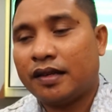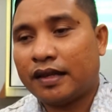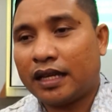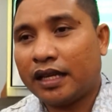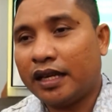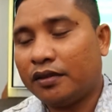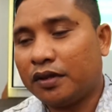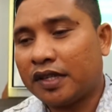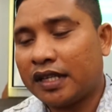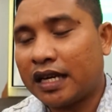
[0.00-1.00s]
Selagi
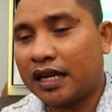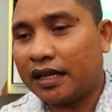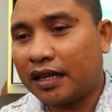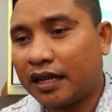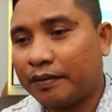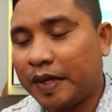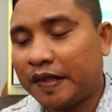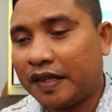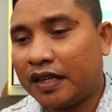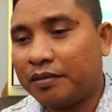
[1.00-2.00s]
itu sejalan dengan
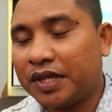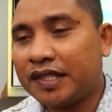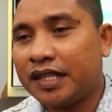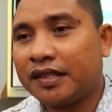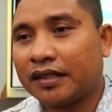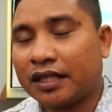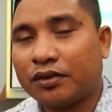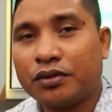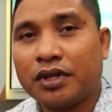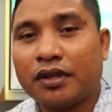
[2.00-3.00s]
visi dan misi
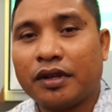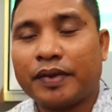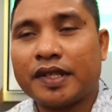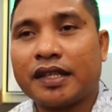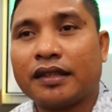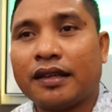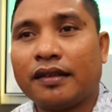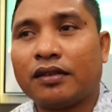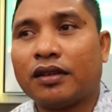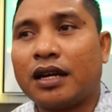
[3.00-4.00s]
serta tujuan
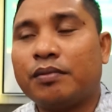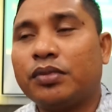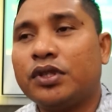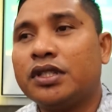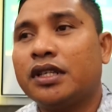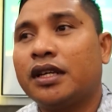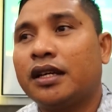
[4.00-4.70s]
universitas atau kampus,